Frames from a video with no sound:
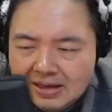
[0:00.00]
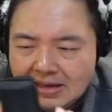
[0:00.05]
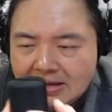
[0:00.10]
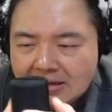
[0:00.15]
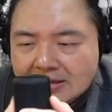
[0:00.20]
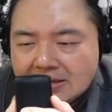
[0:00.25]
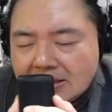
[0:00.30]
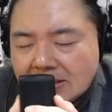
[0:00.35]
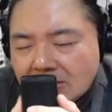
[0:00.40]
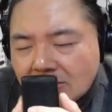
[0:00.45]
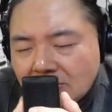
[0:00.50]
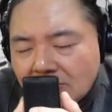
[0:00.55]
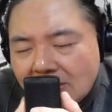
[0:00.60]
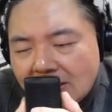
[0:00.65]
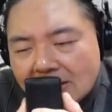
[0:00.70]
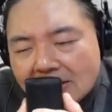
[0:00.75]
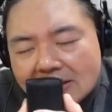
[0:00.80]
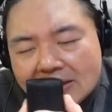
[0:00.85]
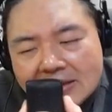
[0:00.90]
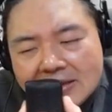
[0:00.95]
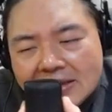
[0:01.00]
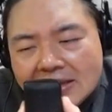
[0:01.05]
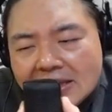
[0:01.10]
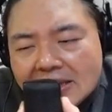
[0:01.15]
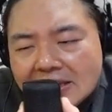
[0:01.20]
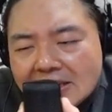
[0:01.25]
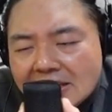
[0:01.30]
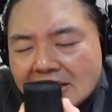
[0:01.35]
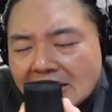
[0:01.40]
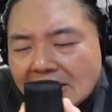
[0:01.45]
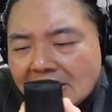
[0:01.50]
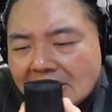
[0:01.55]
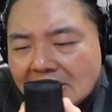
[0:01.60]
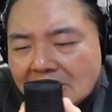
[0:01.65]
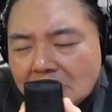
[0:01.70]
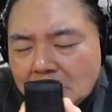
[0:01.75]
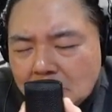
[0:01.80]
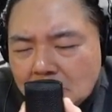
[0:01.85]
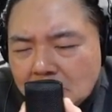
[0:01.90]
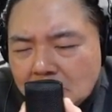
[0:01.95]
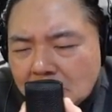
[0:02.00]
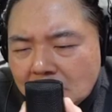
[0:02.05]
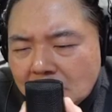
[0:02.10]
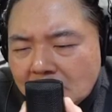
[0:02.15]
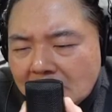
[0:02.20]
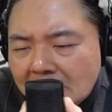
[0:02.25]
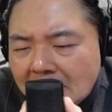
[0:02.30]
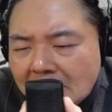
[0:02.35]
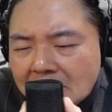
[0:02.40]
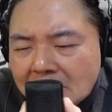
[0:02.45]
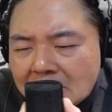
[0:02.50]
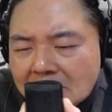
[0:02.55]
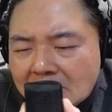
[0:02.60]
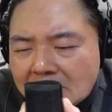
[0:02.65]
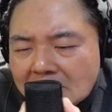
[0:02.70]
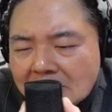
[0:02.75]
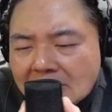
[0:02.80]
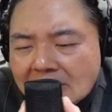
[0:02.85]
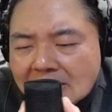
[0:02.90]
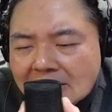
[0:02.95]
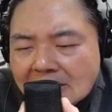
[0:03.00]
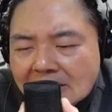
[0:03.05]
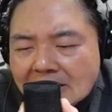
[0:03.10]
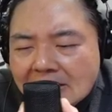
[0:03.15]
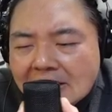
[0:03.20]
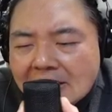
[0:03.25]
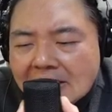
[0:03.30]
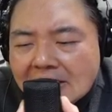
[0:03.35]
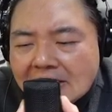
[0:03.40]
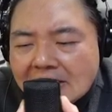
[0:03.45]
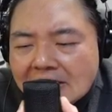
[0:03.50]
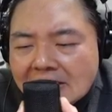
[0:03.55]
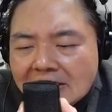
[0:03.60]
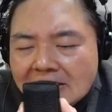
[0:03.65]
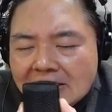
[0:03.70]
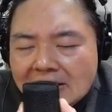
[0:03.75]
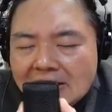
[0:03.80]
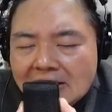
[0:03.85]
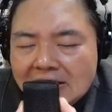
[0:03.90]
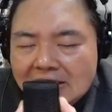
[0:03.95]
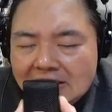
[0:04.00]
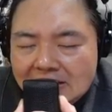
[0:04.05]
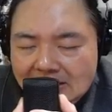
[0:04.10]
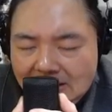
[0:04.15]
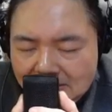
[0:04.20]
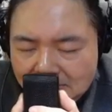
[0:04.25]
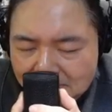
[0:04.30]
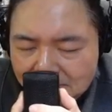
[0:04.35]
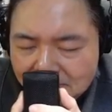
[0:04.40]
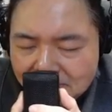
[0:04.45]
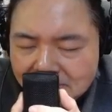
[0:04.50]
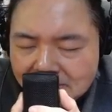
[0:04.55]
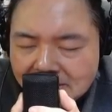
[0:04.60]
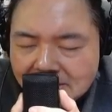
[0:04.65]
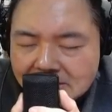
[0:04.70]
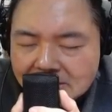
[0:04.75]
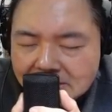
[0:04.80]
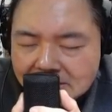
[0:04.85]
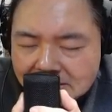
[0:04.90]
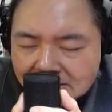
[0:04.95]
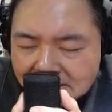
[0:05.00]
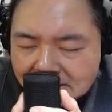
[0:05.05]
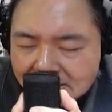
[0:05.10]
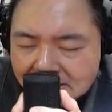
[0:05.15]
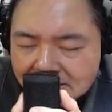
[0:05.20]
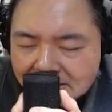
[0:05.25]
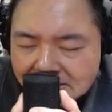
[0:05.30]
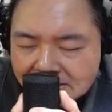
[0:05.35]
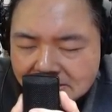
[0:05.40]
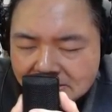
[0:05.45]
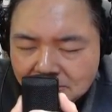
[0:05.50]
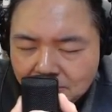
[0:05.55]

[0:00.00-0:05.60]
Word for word: 喜欢一个人孤独的时刻，但不能喜